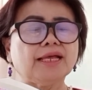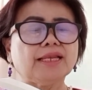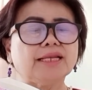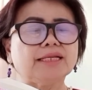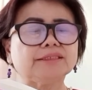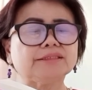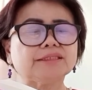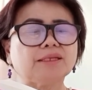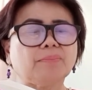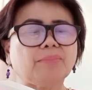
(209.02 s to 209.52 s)

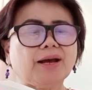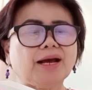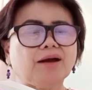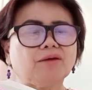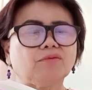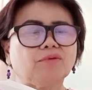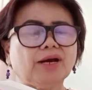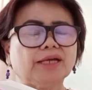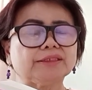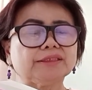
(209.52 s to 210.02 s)
และสภา
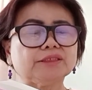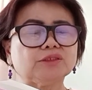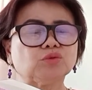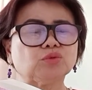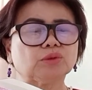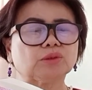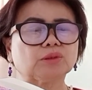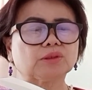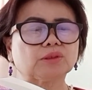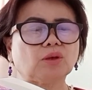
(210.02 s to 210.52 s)
วะที่
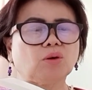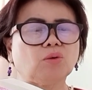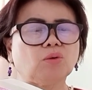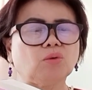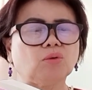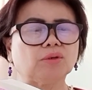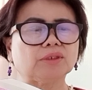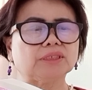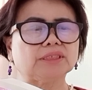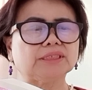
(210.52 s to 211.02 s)
สุดโต่
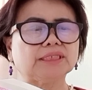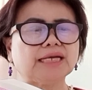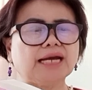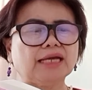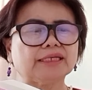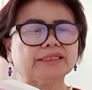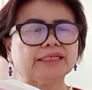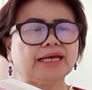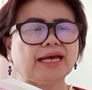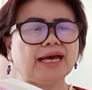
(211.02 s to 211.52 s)
งหรือ
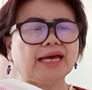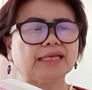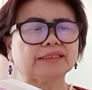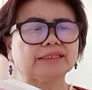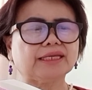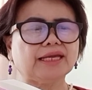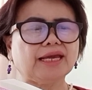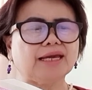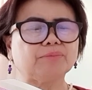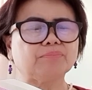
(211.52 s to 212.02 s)
การขาด
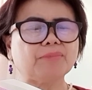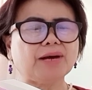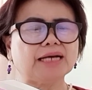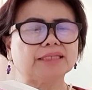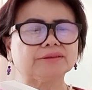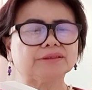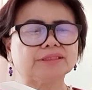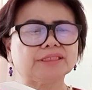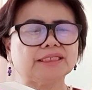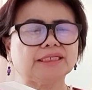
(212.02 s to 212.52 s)
แคลนบา
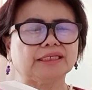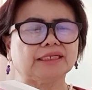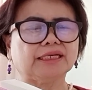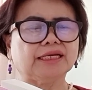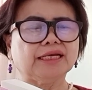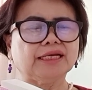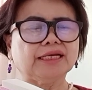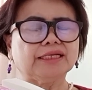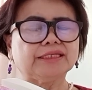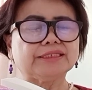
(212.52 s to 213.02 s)
งสิ่ง
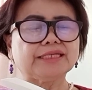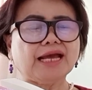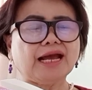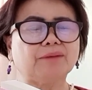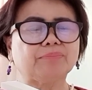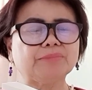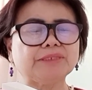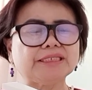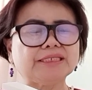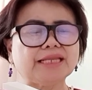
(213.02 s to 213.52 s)
อย่า
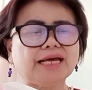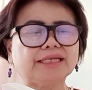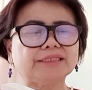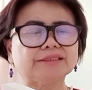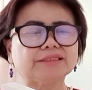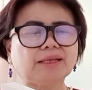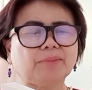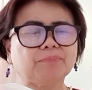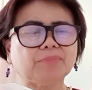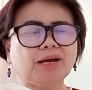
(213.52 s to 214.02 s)
งมีนัย
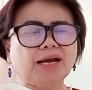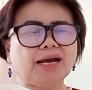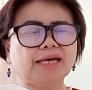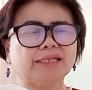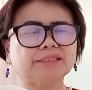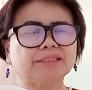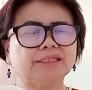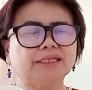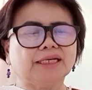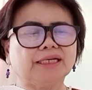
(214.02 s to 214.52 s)
สำคั
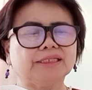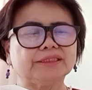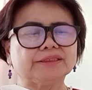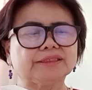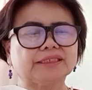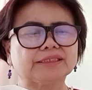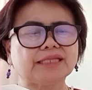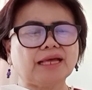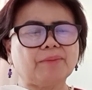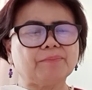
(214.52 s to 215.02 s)
ญ
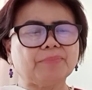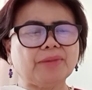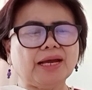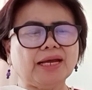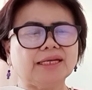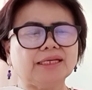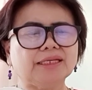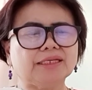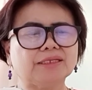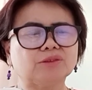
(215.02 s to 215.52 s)
จะทำ
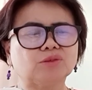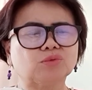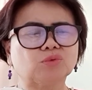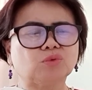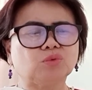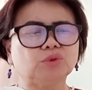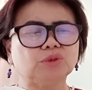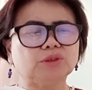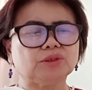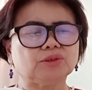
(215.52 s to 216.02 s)
ให้
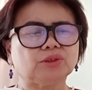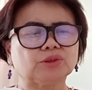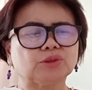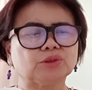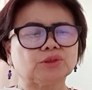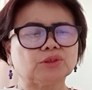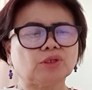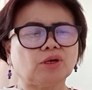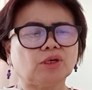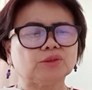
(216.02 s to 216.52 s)
คุณจด
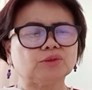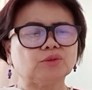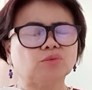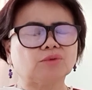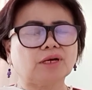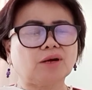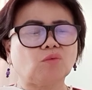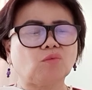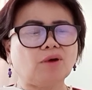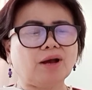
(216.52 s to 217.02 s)
จ่ออ
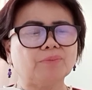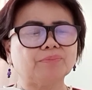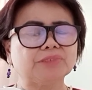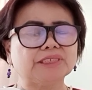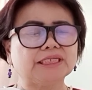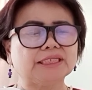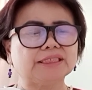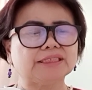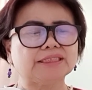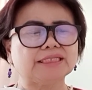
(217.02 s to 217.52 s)
ยู่กับความ
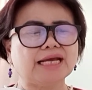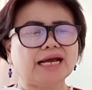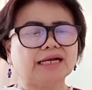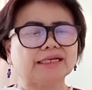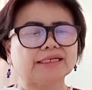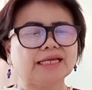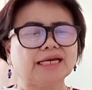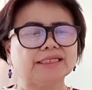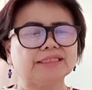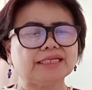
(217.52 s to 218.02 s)
คิดอย่า
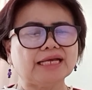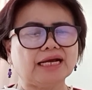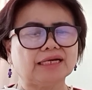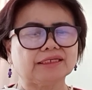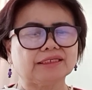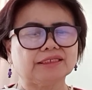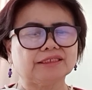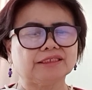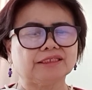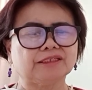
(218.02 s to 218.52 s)
งใดอย่า
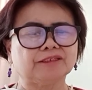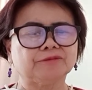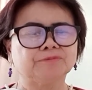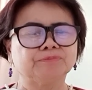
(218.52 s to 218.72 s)
งหนึ่ง